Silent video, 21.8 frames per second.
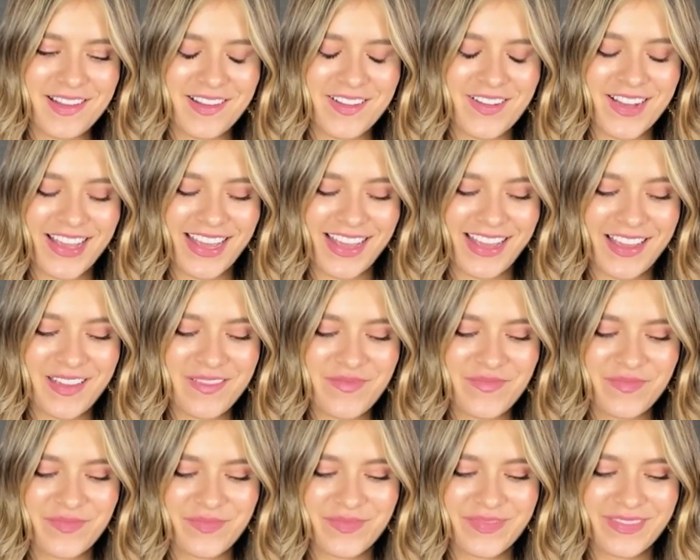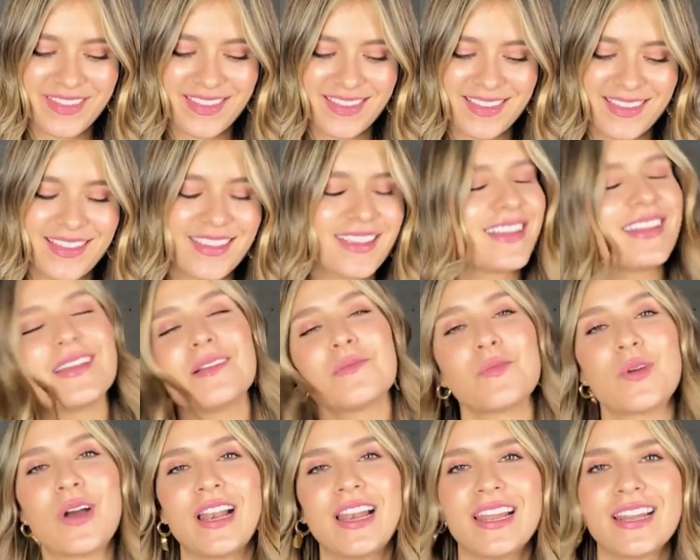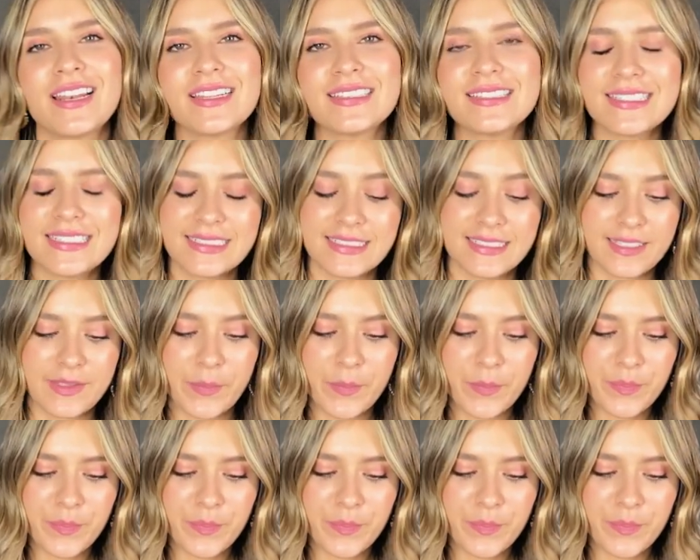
Ok, voy a leerles esto.